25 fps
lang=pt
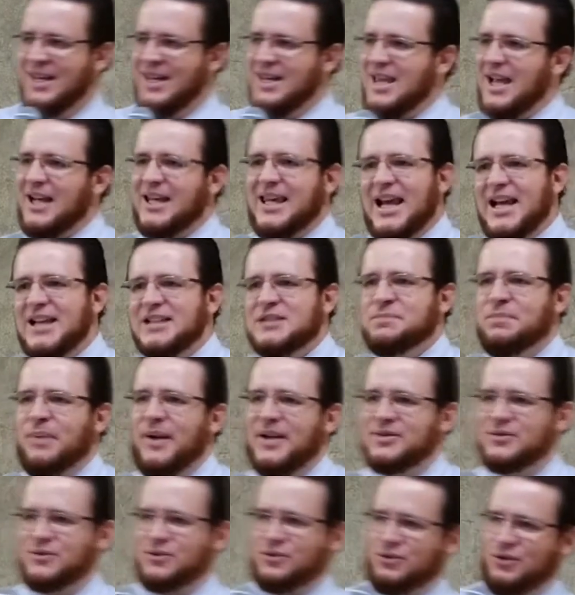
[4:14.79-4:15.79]
E aqueles
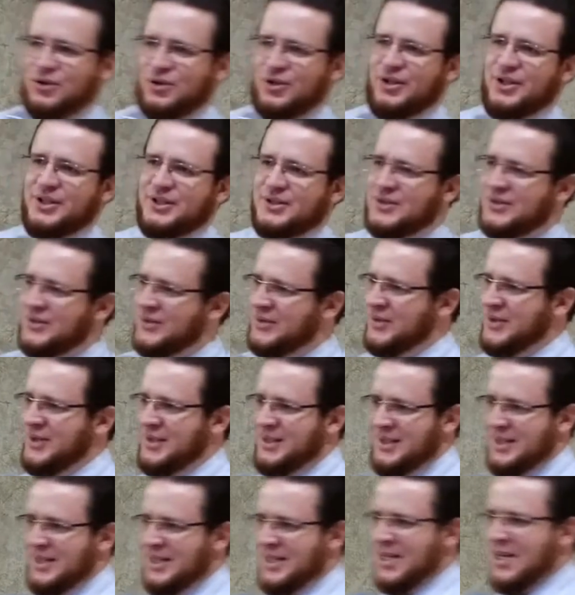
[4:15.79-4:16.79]
pastores
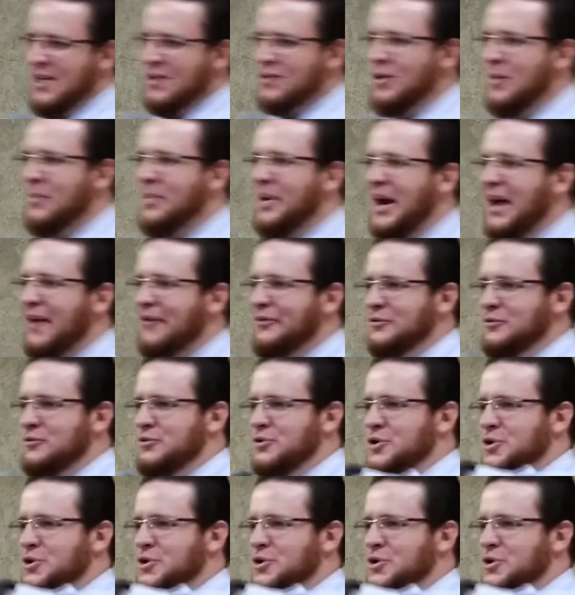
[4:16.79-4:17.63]
dobravam o